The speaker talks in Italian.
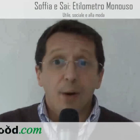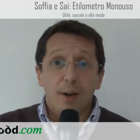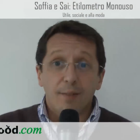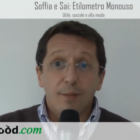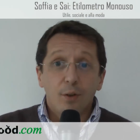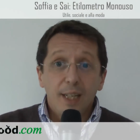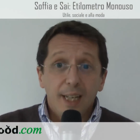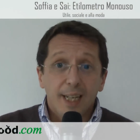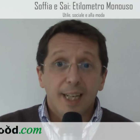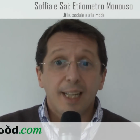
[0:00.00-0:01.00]
una
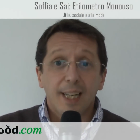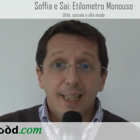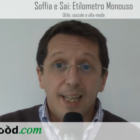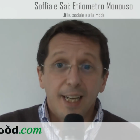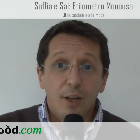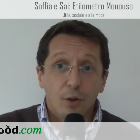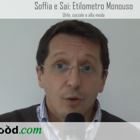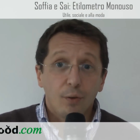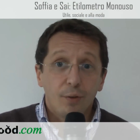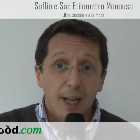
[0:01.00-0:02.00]
valvolina che trattiene il
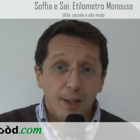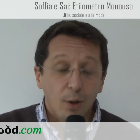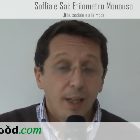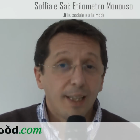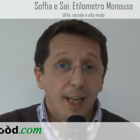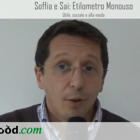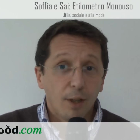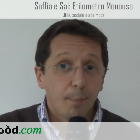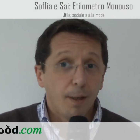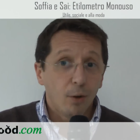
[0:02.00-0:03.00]
nostro fiato all'interno
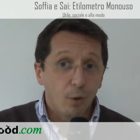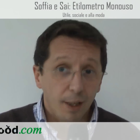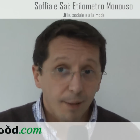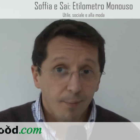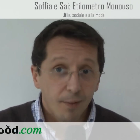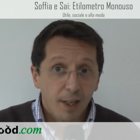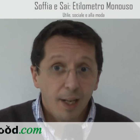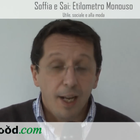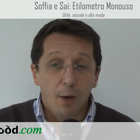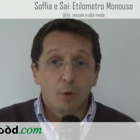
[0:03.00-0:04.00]
del pallone
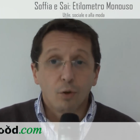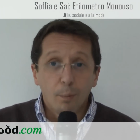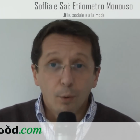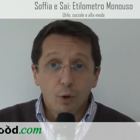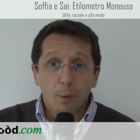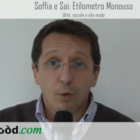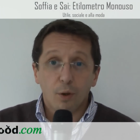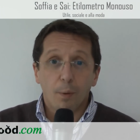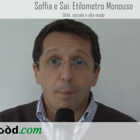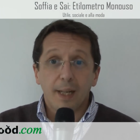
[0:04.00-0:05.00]
e a questo punto
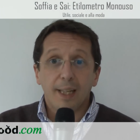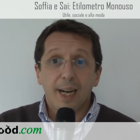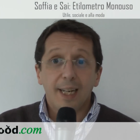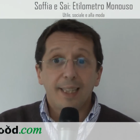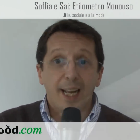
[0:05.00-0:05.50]
possiamo prendere il